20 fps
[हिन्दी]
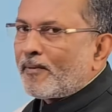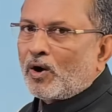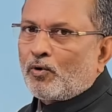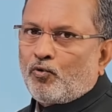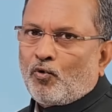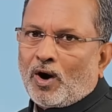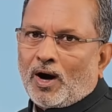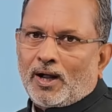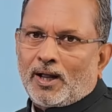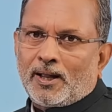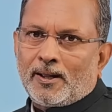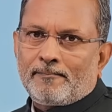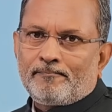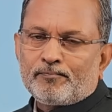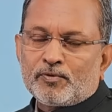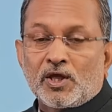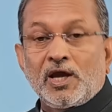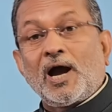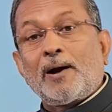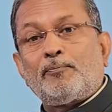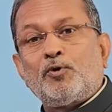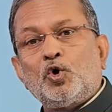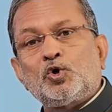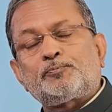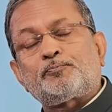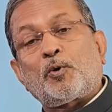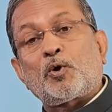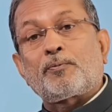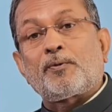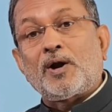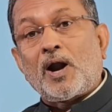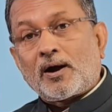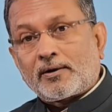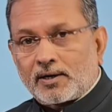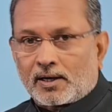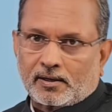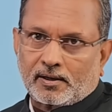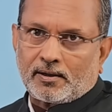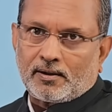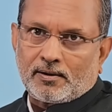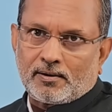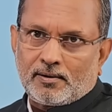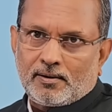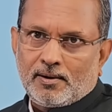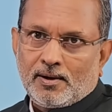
में हुआ है यह अभूतपूर्व नाटक है